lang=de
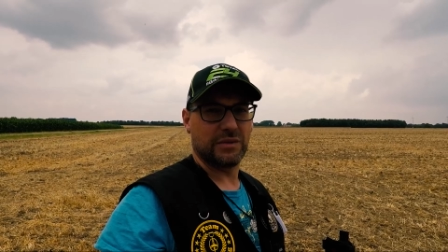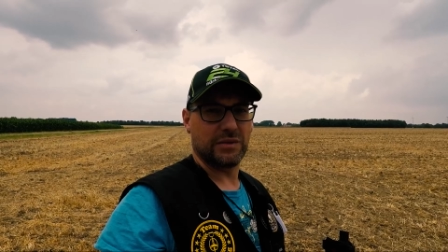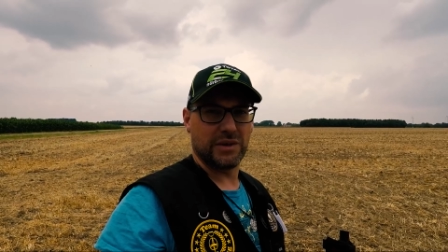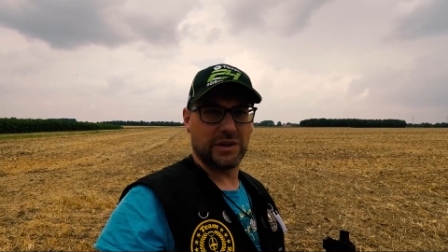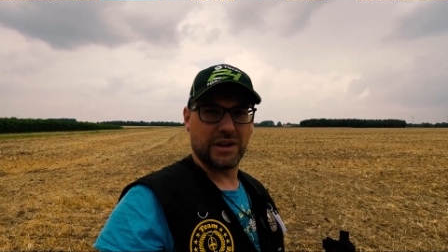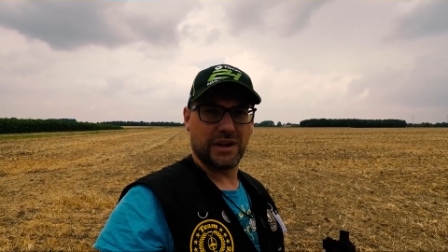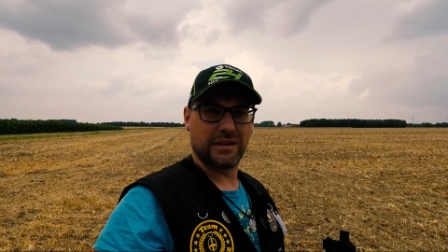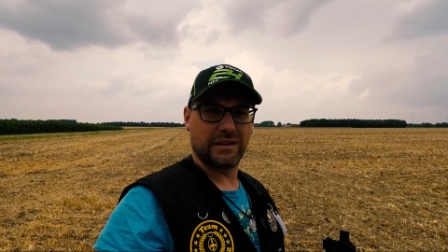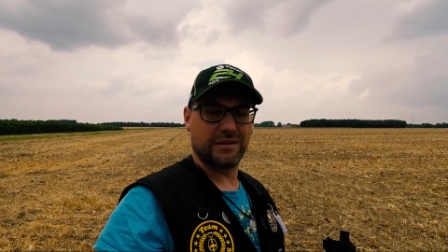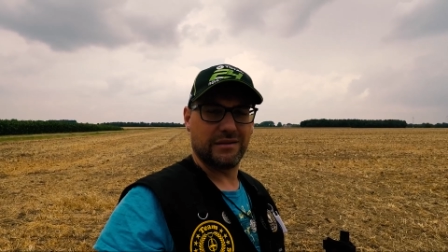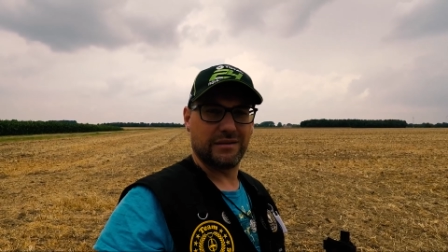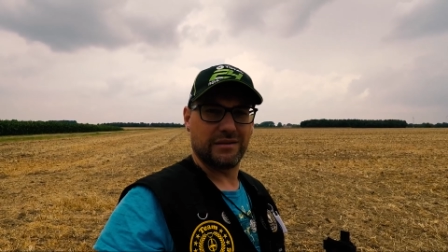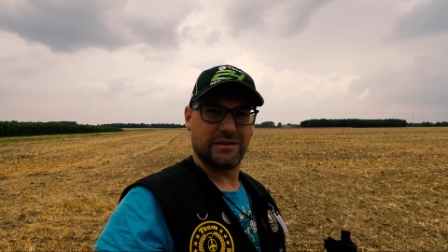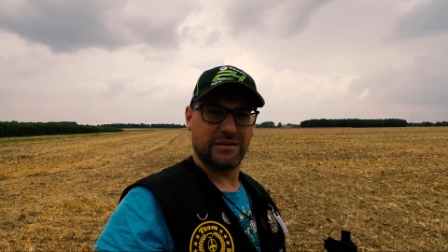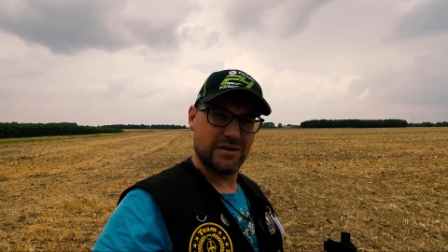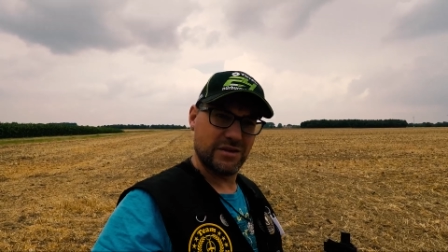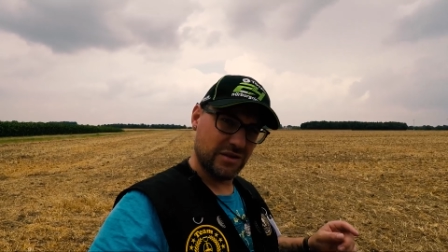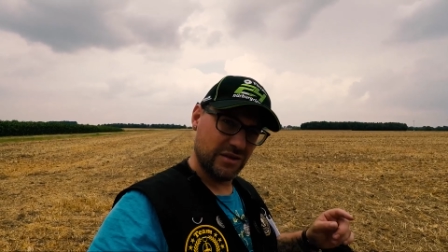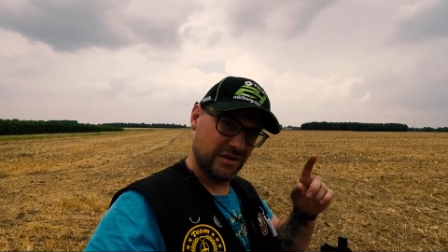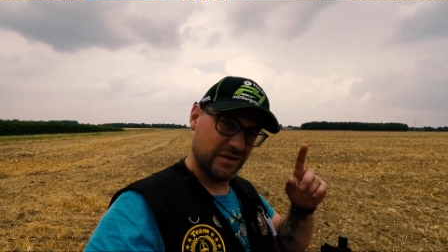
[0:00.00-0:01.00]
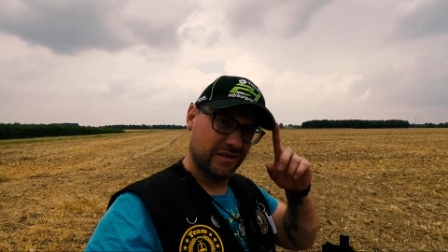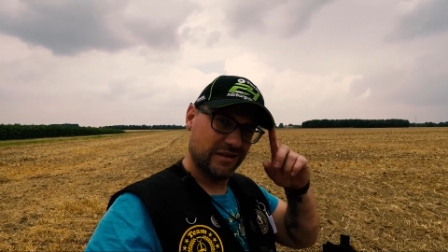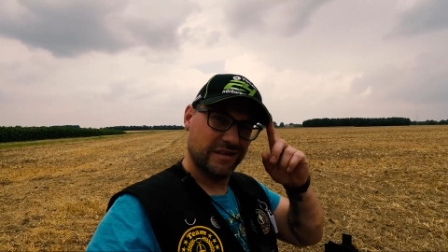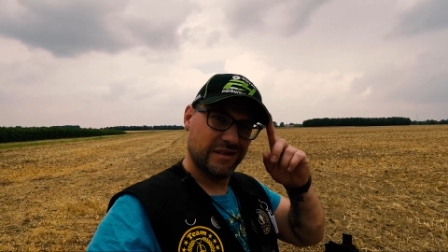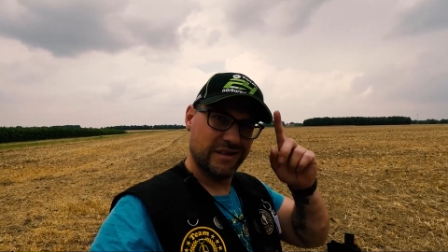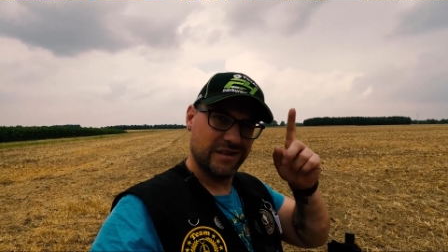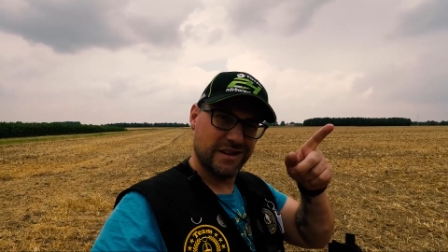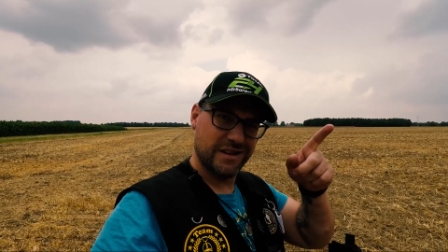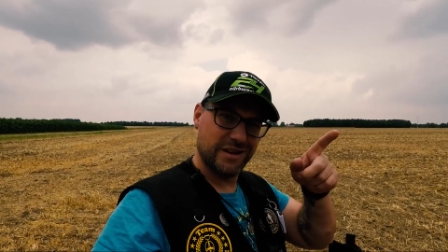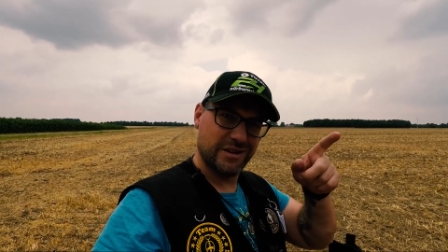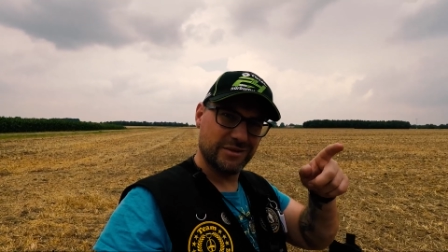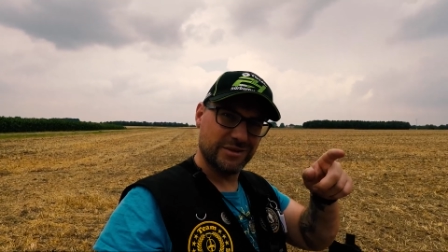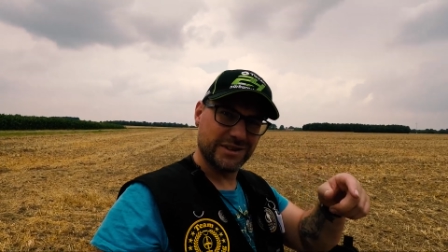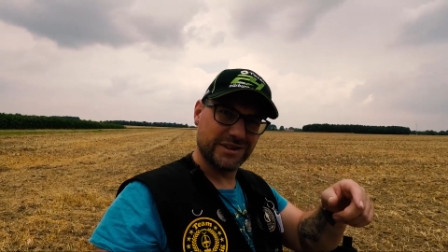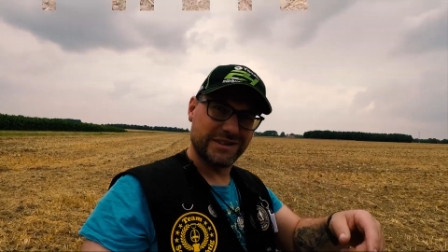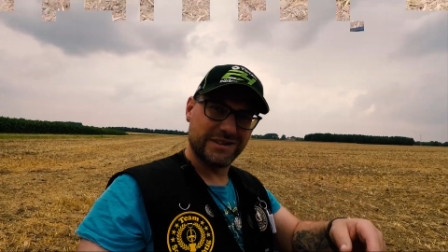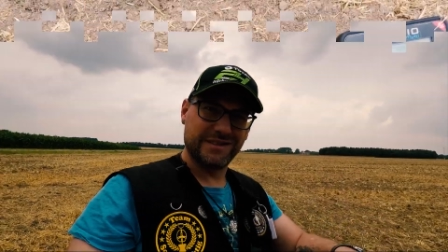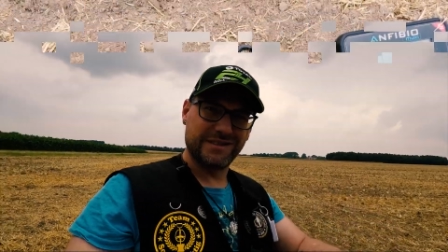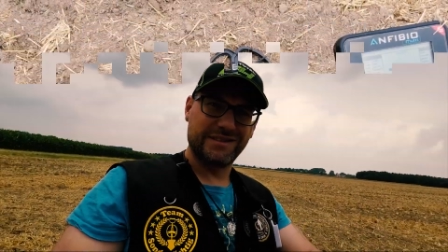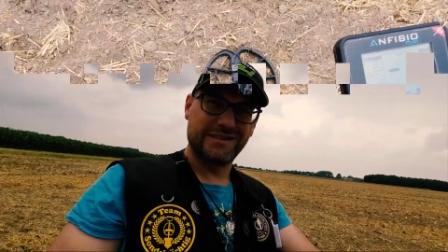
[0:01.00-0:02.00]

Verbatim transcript: Wir legen los.